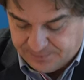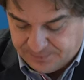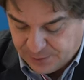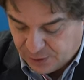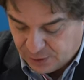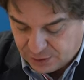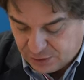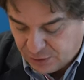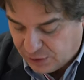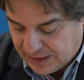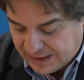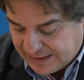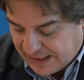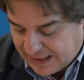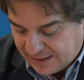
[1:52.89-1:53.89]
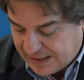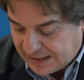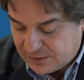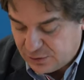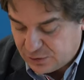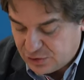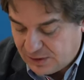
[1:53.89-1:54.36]
Por concretar
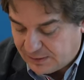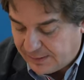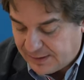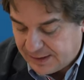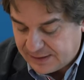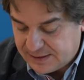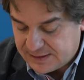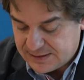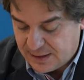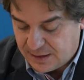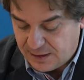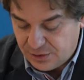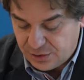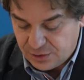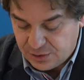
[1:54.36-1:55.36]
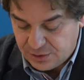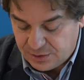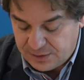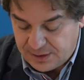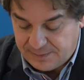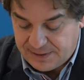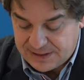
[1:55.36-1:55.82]
datos, ya hablaba antes de,
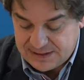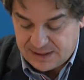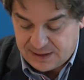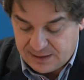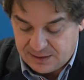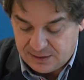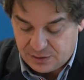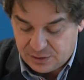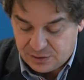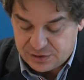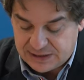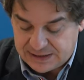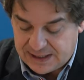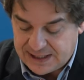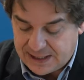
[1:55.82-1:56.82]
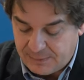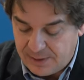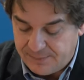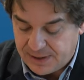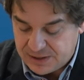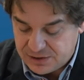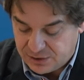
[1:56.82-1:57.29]
ciento, de más de
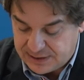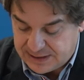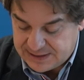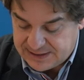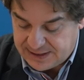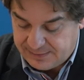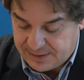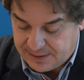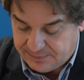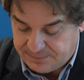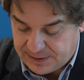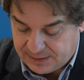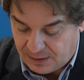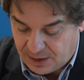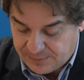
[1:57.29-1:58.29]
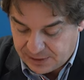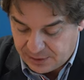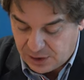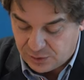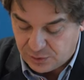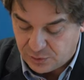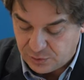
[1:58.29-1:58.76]
170.000 personas que habían participado
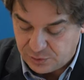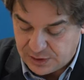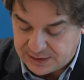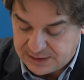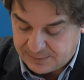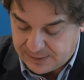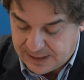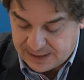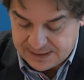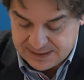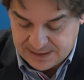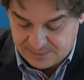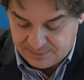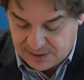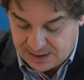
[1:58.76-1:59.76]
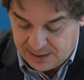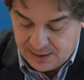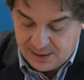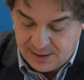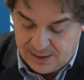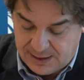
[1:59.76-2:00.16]
en el conjunto de actividades, 100.000